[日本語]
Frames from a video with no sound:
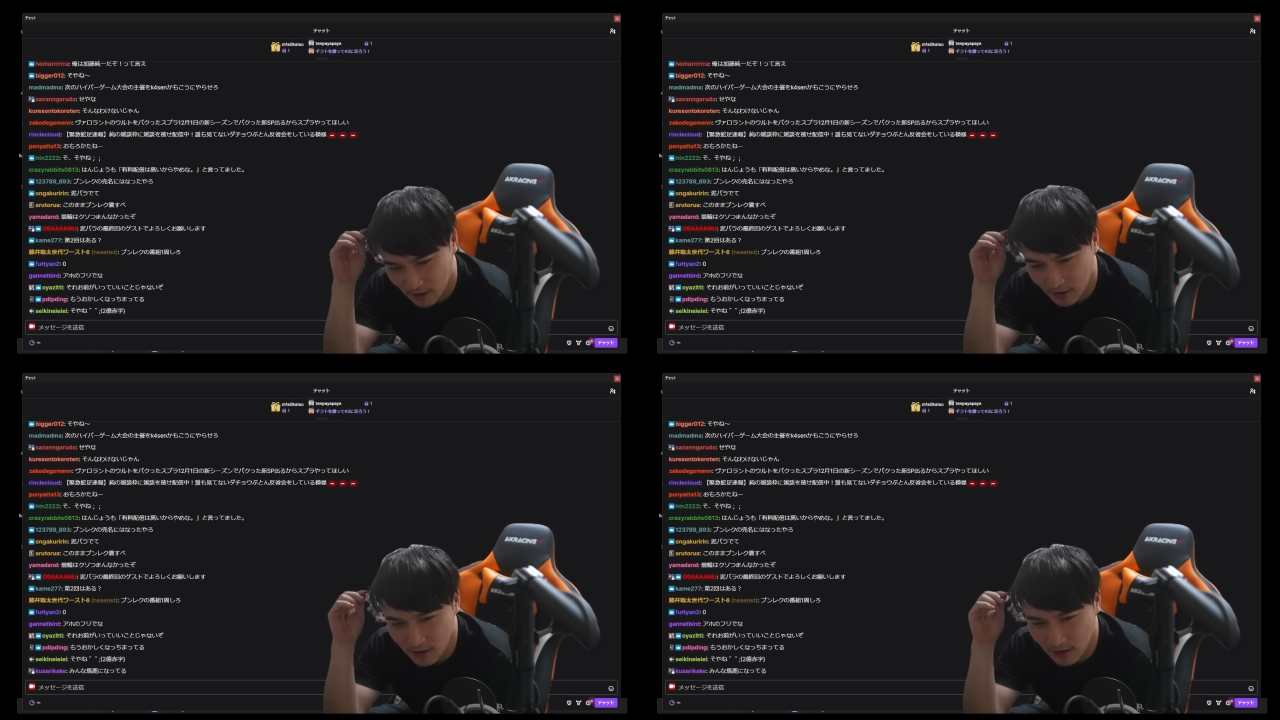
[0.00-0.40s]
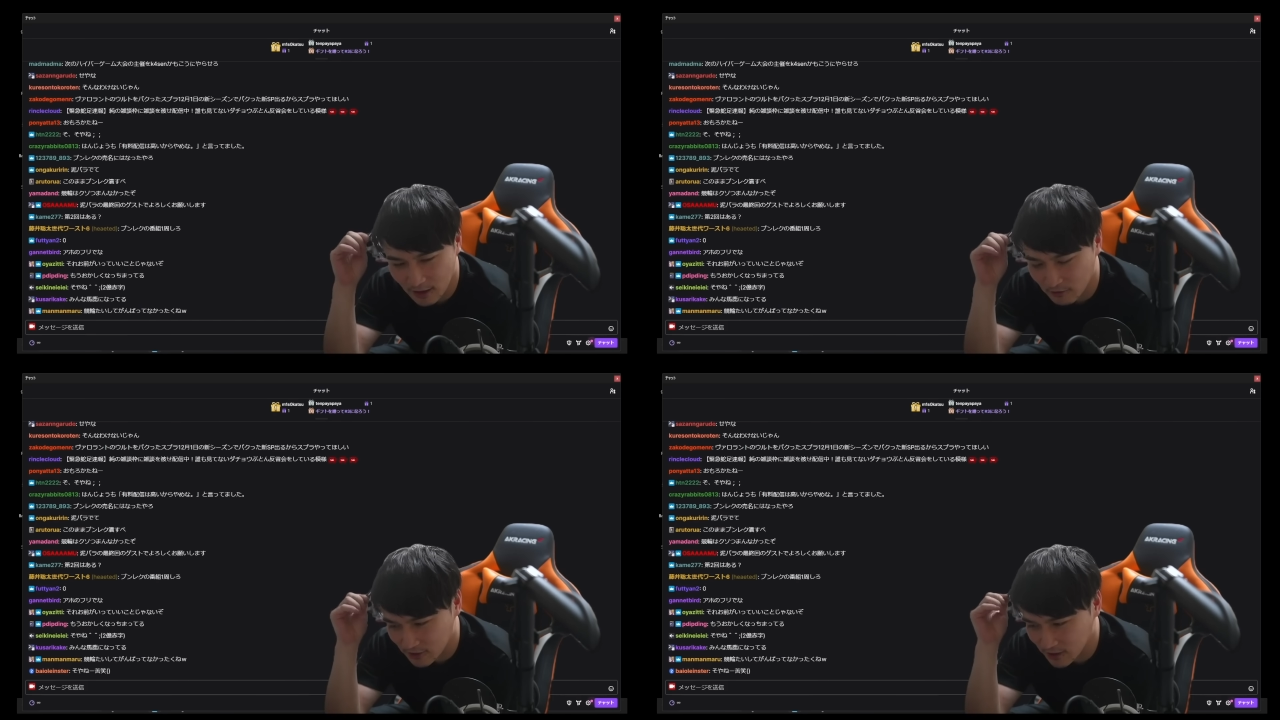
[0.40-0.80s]
いんだ
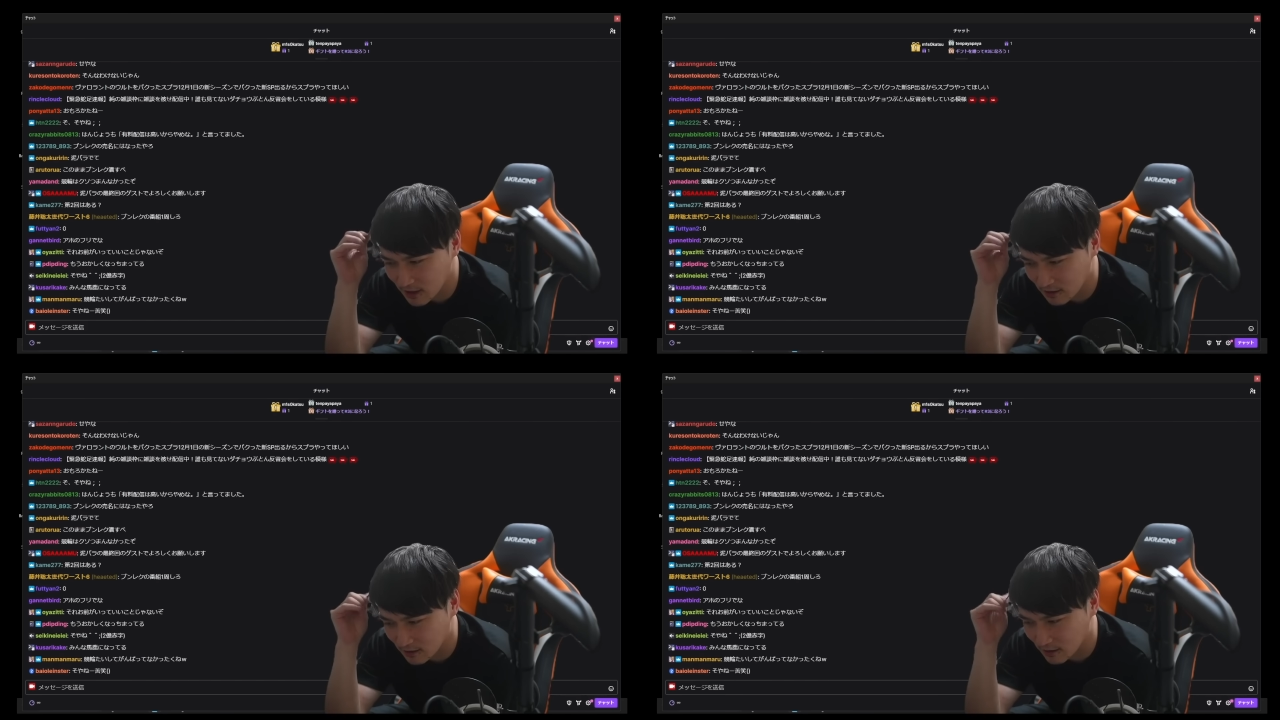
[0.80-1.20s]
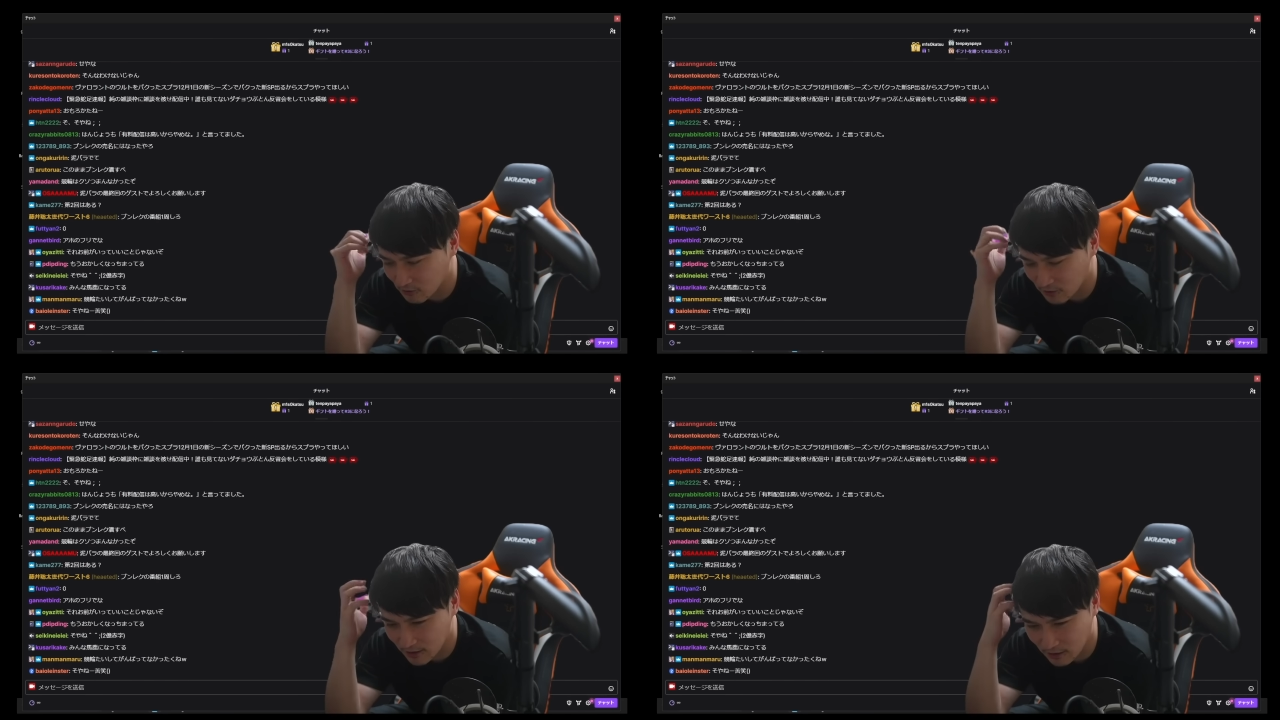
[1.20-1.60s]
よ。俺好きなんだよ。
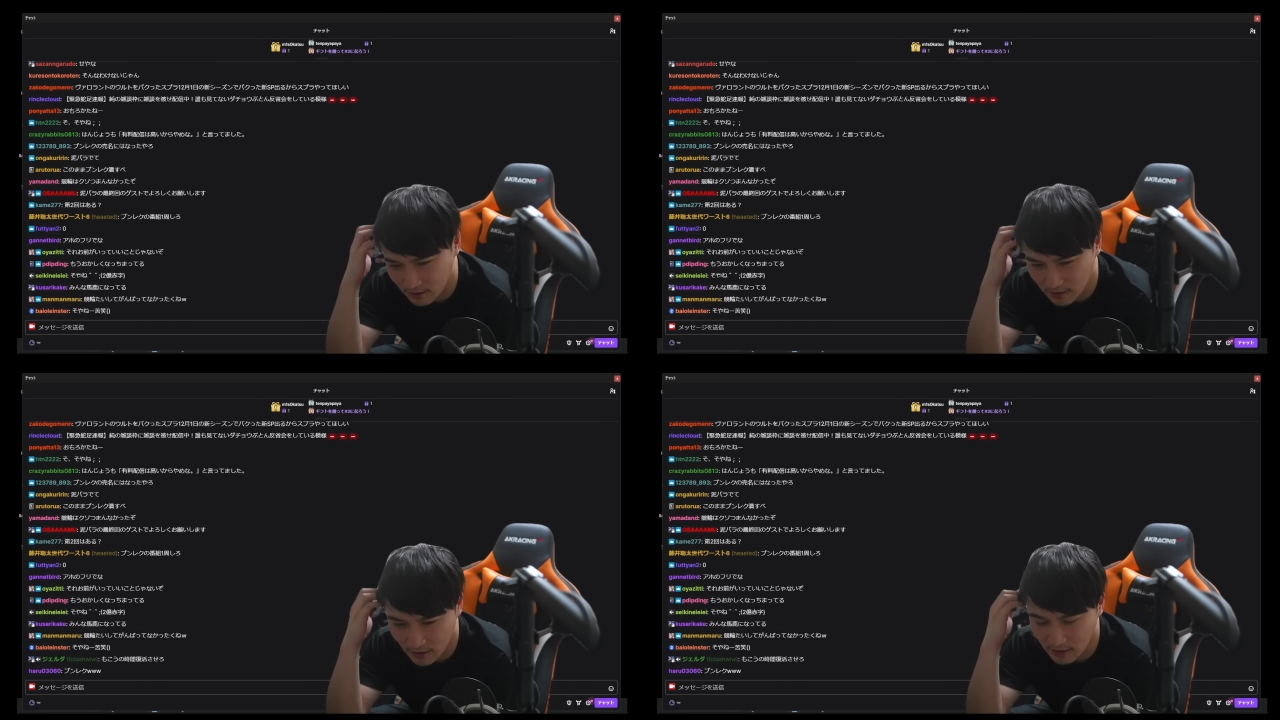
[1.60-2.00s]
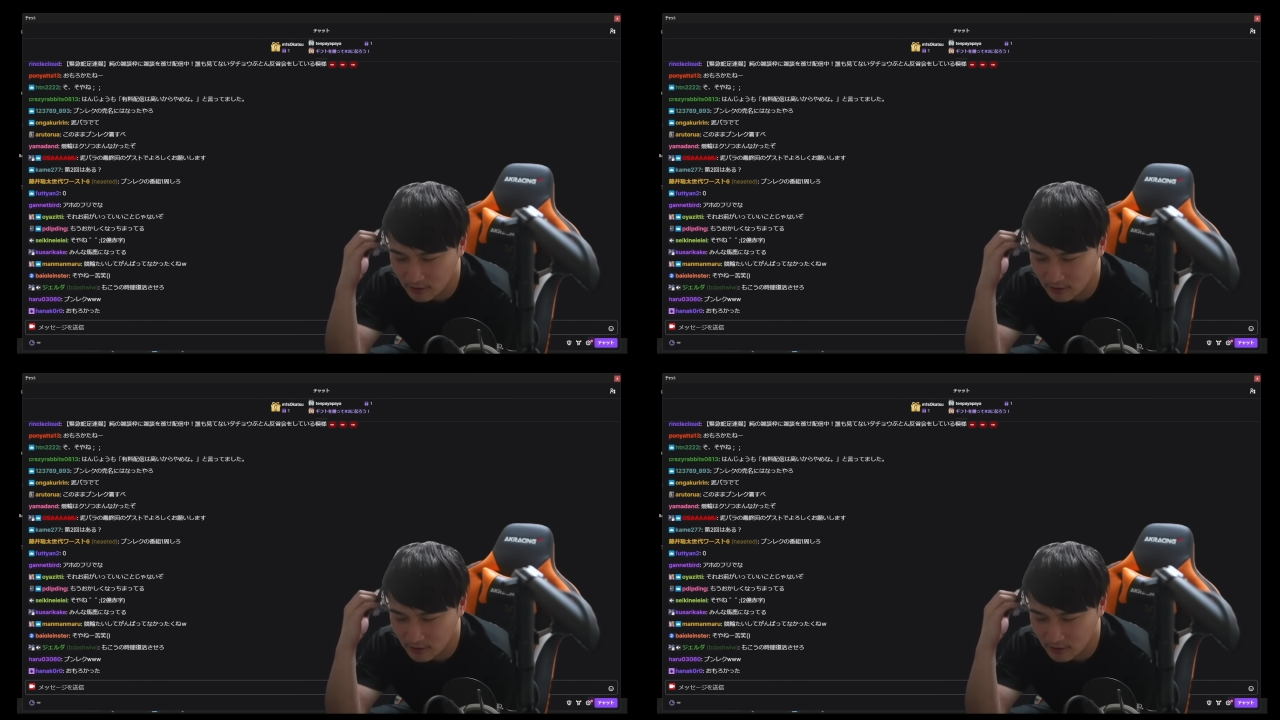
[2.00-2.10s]
俺だからさ、そ